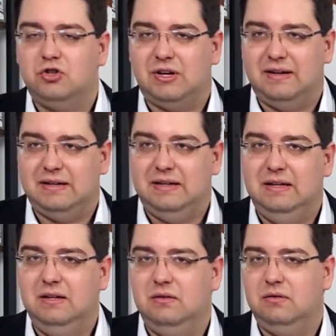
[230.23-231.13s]

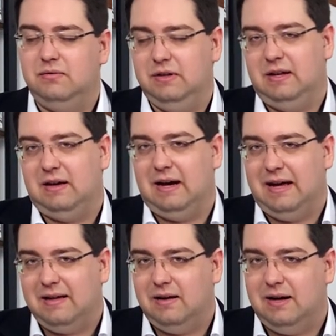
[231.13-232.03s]
Strategien, wie ich
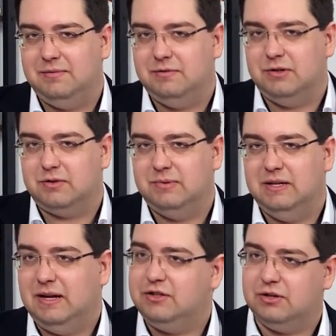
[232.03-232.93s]
Eigenheim zum
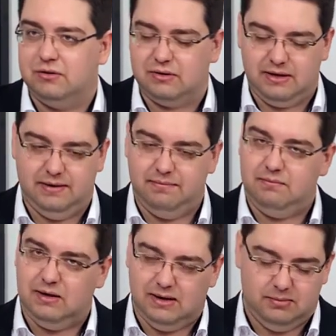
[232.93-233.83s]
Beispiel anschauen kann.
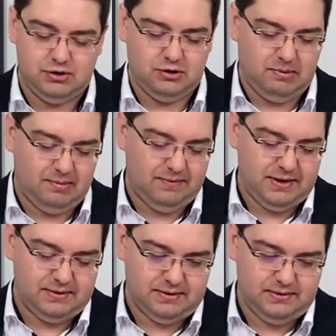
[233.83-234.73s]
Aber schauen wir mal
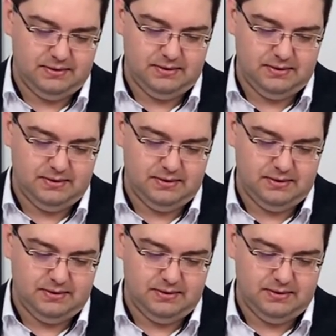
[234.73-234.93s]
weiter.